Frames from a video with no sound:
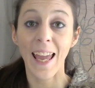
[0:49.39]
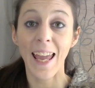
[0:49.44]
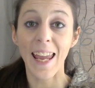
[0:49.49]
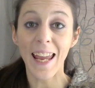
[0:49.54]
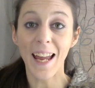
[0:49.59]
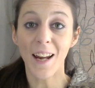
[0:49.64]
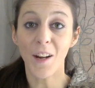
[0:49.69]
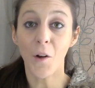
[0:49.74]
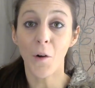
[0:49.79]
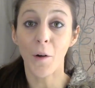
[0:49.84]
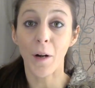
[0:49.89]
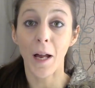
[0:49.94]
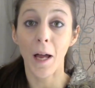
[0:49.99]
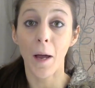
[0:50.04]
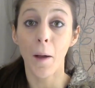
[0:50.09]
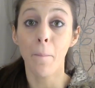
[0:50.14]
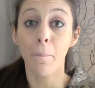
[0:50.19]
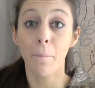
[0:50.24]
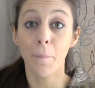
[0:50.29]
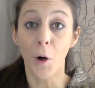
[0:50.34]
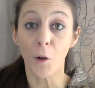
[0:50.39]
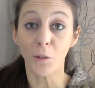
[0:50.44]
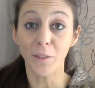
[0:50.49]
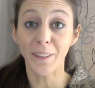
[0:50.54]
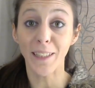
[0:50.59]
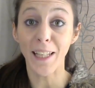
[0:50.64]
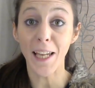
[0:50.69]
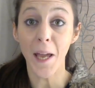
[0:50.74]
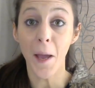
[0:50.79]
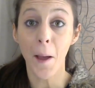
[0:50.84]
E allora,
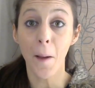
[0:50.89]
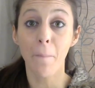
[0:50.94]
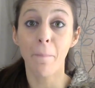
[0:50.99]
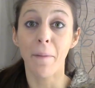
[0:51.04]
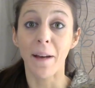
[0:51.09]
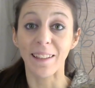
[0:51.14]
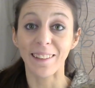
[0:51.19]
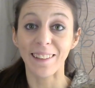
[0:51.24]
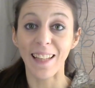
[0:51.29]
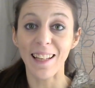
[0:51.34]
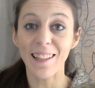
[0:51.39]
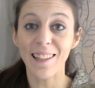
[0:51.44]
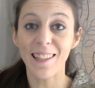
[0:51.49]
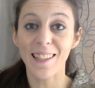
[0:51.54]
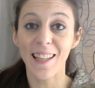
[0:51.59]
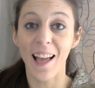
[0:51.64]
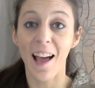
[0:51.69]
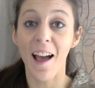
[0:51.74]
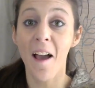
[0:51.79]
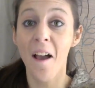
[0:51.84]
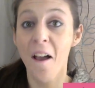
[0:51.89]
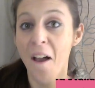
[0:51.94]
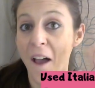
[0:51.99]
pronti? Partenza?